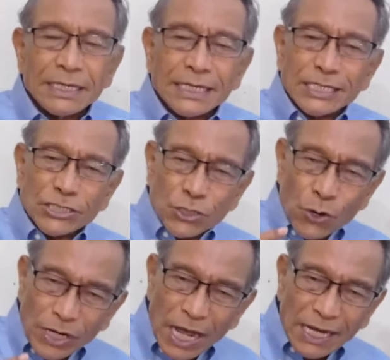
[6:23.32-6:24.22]

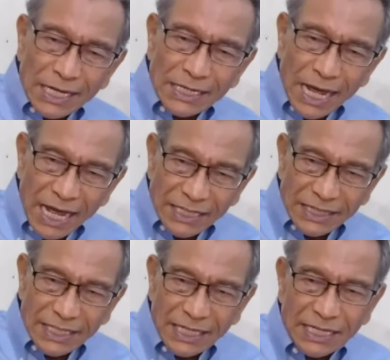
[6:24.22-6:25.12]
Kecongkakan
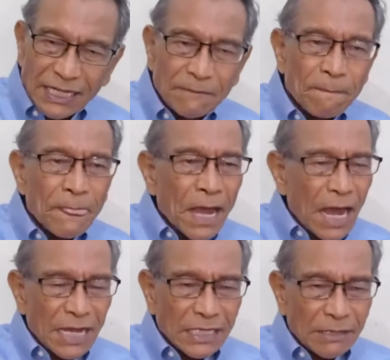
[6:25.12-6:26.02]
hati ini
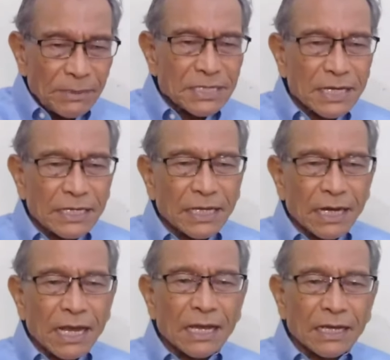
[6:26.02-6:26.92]
hanya bisa
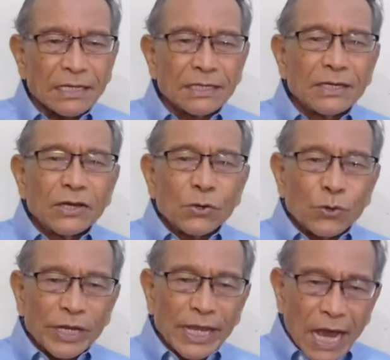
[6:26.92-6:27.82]
dikalahkan
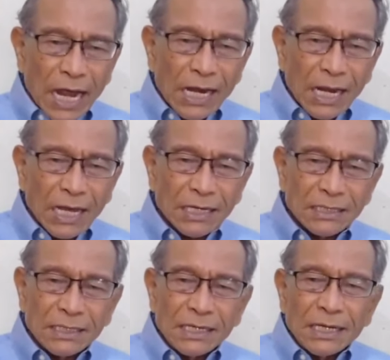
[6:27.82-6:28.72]
oleh Allah
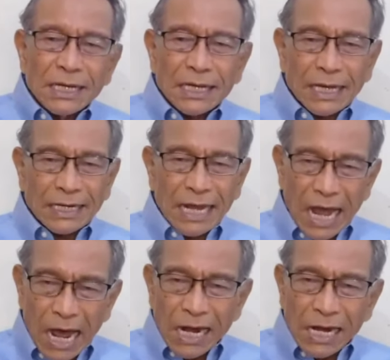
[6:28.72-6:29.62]

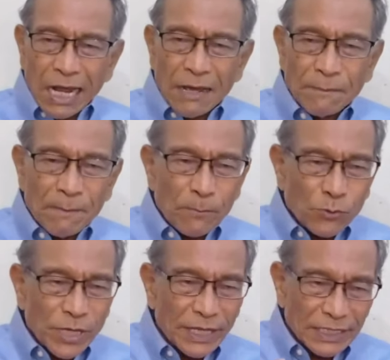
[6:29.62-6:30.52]
karena Allah
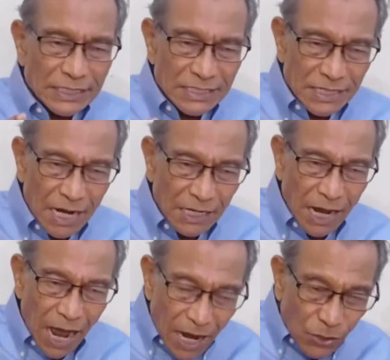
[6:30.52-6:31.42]
mempunyai
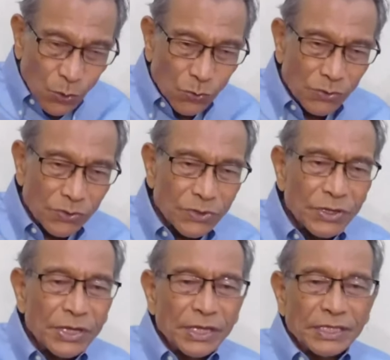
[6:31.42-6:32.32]
rencana agung
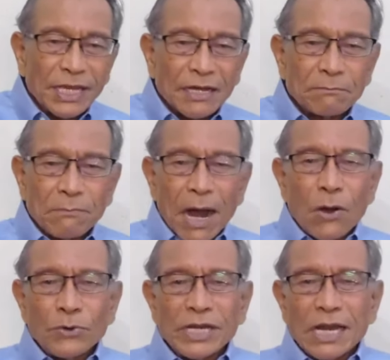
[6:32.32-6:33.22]
yang
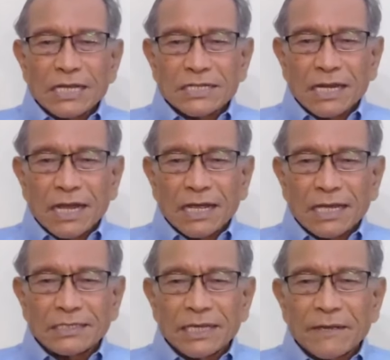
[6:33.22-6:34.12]
mau
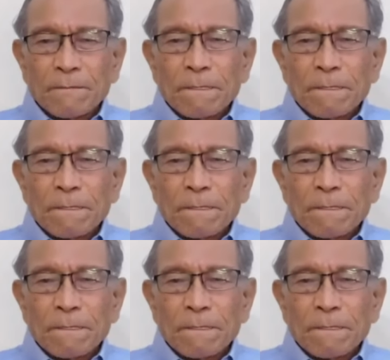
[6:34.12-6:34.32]
dilaksanakannya.